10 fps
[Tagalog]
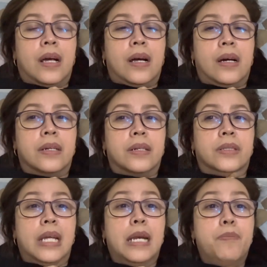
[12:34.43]
uh,
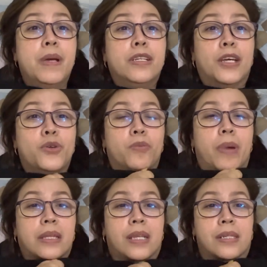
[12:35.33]
nilibing niyo ninyo
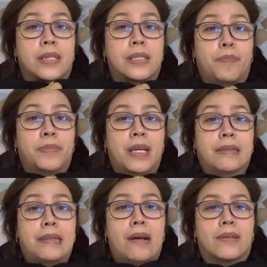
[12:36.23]
bata sa septic
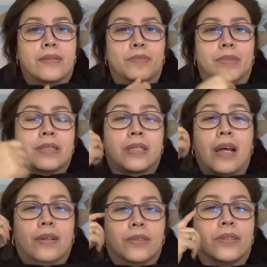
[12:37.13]
tank.
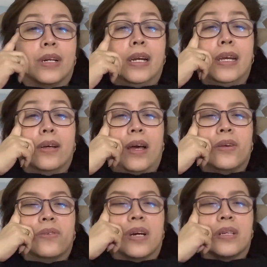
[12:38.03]
Basta, trailing
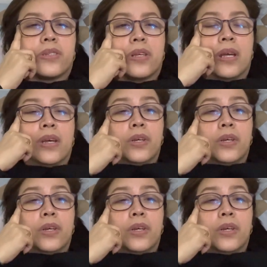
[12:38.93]
kayo guys.